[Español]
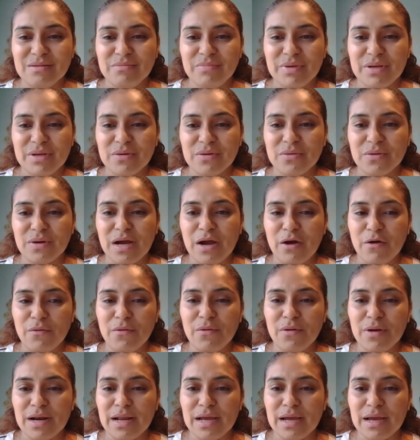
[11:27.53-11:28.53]
Pero
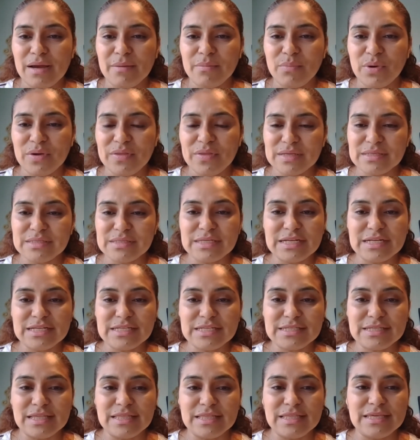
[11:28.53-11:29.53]
ahora puede ser
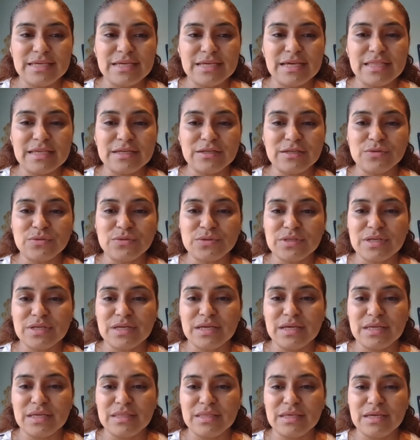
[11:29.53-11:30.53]
ese día de que
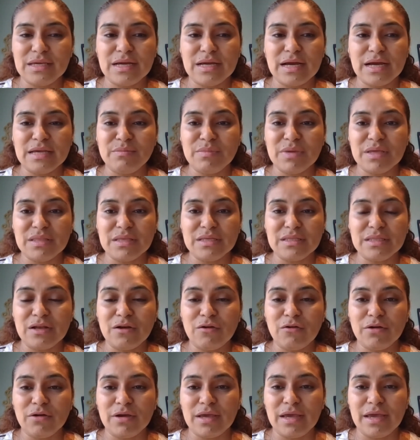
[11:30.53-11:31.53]
usted diga y medite
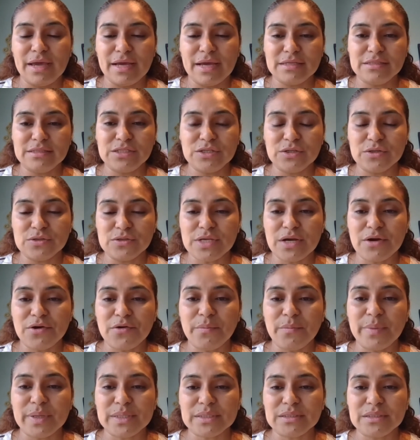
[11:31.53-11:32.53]
lo que Angie nos ha
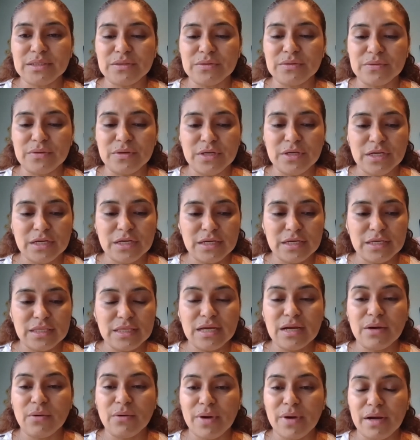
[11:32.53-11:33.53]
compartido y
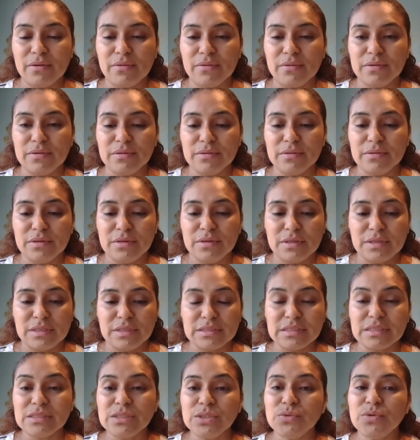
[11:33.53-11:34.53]
diga, wow,
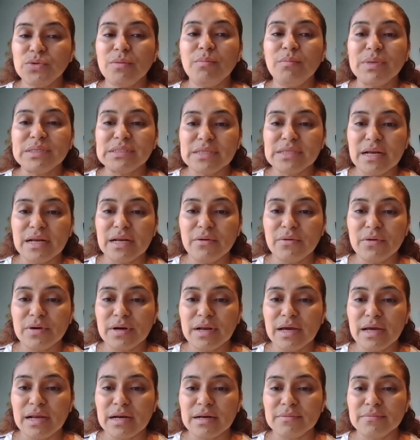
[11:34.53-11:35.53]
necesito empezar a
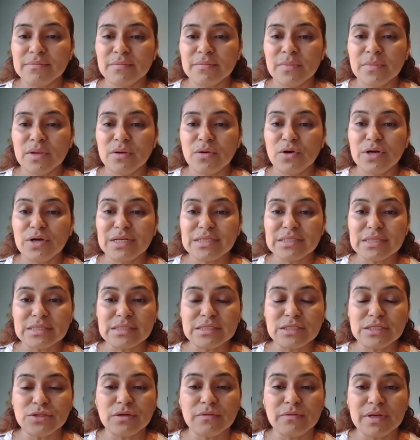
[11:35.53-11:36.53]
ahorrar o
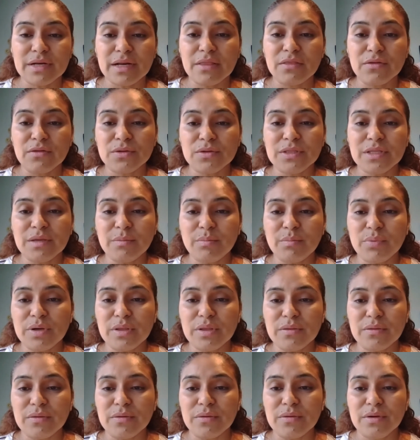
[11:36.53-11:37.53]
necesito ver a dónde
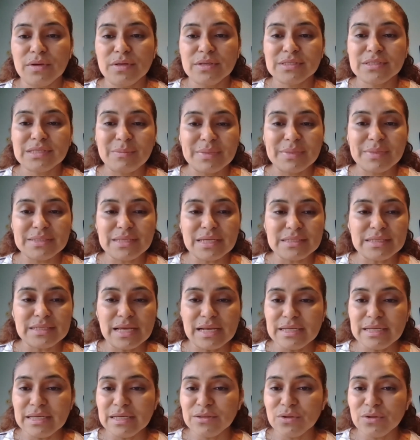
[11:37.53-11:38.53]
puedo, se me está
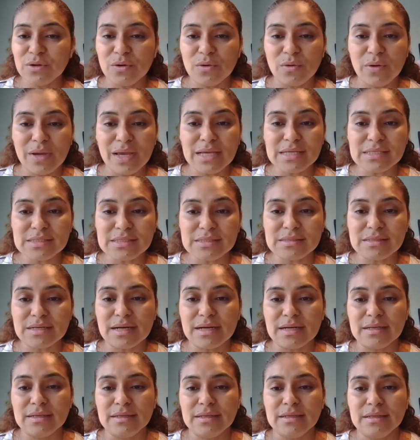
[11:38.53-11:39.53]
saliendo lo
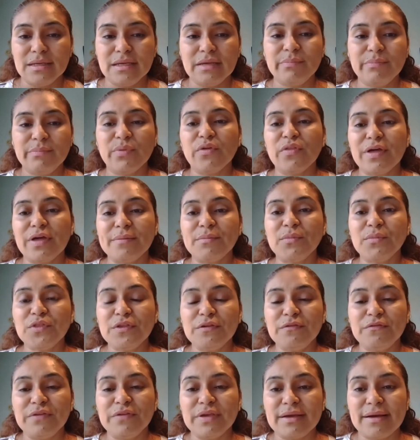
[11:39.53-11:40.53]
extra y poder
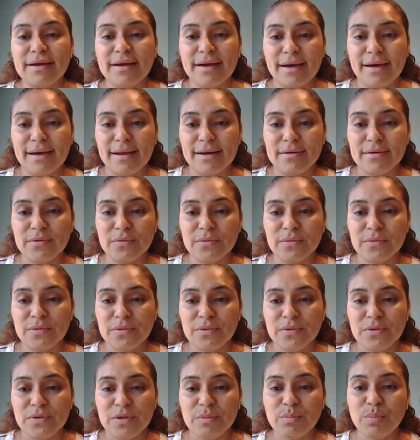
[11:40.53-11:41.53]
modificarlo
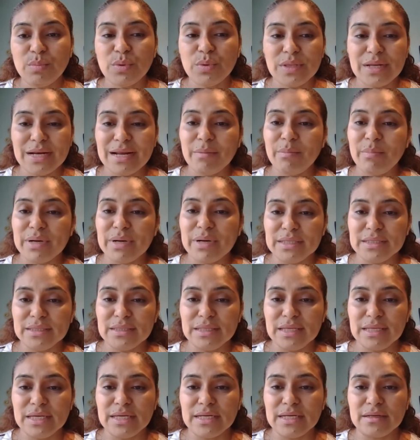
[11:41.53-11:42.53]
y poder
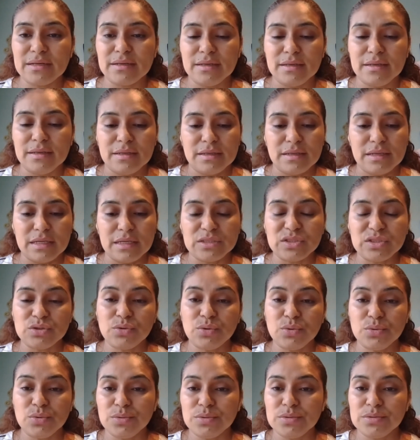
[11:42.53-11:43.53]
aprender eh,
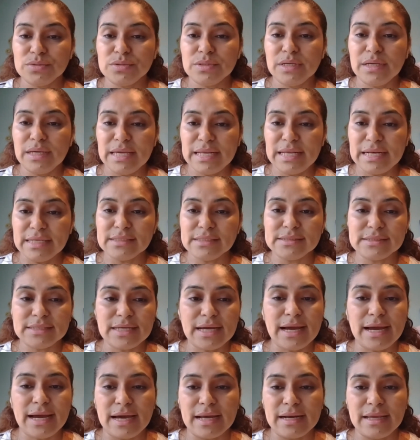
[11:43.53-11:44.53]
todos en
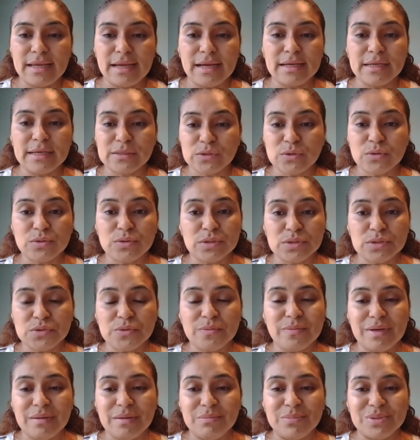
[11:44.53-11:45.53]
estas áreas que son de
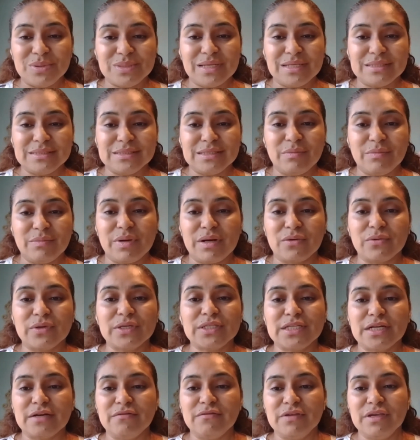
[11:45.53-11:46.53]
suma importancia para
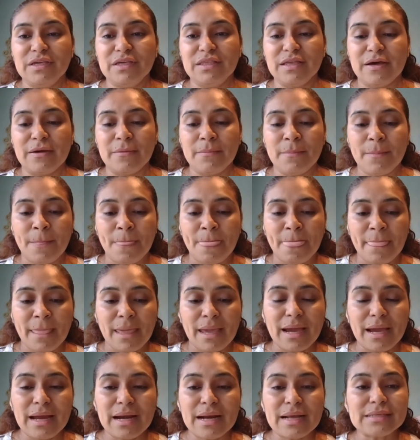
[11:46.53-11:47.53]
nuestra vida.
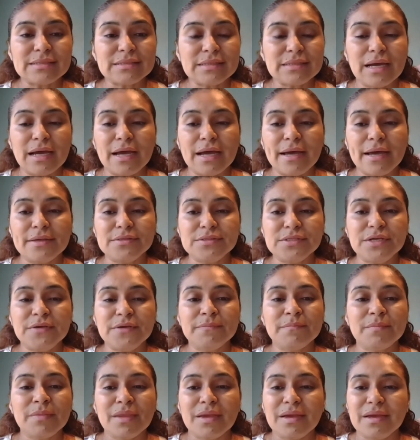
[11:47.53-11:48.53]
Gracias
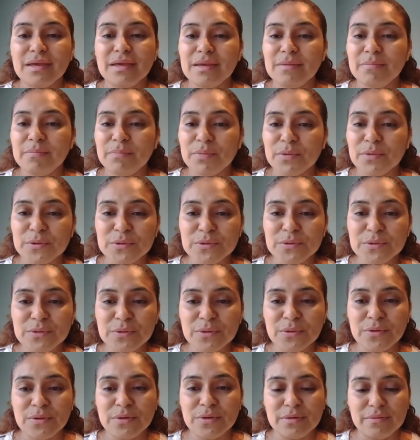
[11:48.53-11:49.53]
Angie y
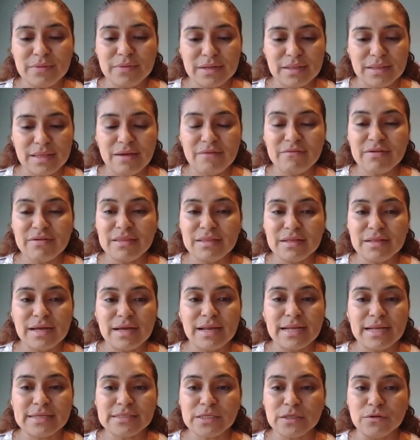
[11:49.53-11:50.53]
pronto, ¿verdad?
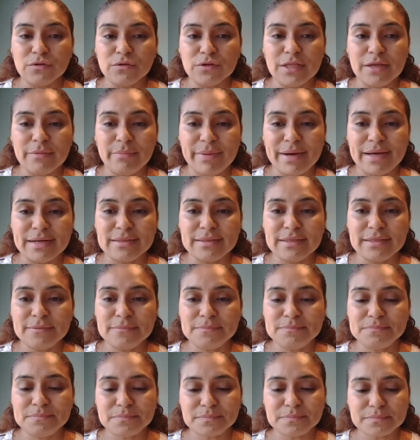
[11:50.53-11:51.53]
Vendrá la segunda
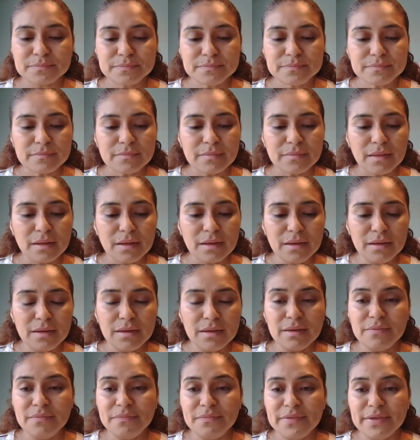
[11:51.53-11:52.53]
parte
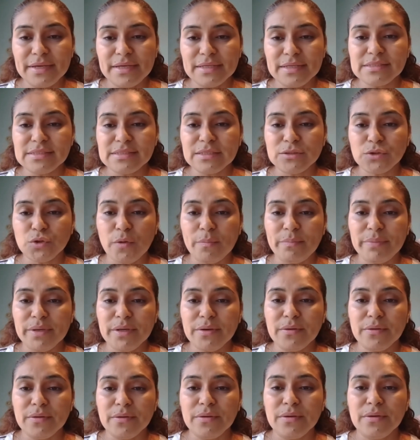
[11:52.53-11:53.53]
eh, de este
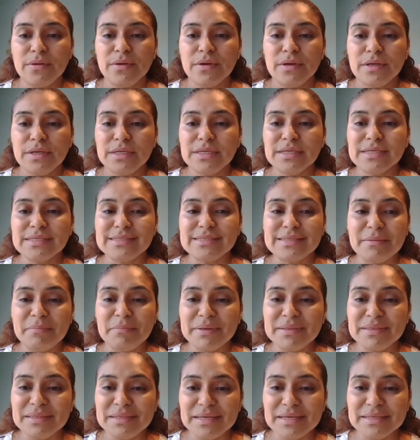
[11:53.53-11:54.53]
tópico y estén
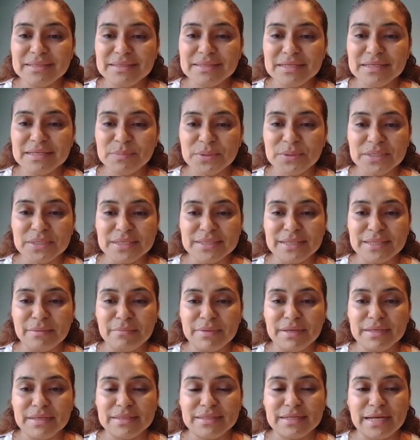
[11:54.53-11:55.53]
pendientes porque
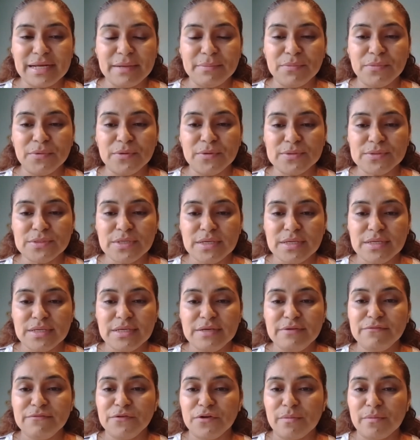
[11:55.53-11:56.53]
también traemos
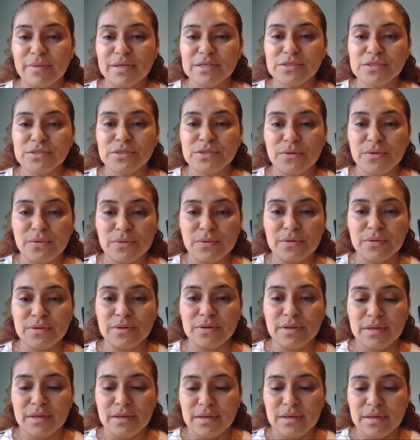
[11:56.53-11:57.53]

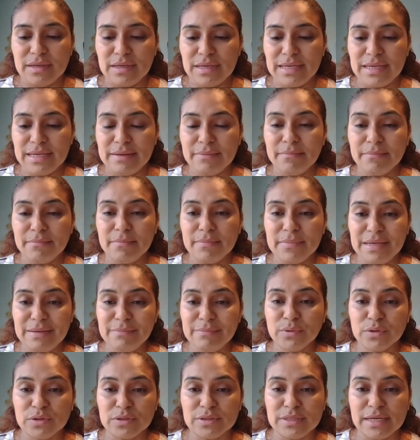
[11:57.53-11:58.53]
información eh,
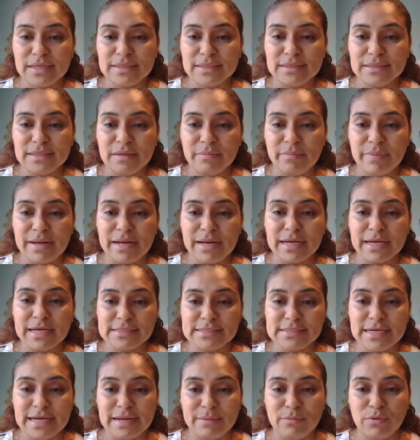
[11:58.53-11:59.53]
importante para
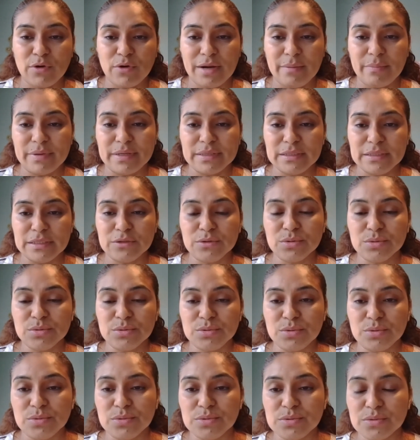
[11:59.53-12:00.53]
que sigamos aprendiendo
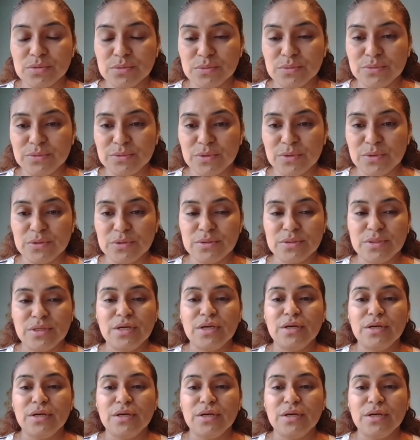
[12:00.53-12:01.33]
todos juntos.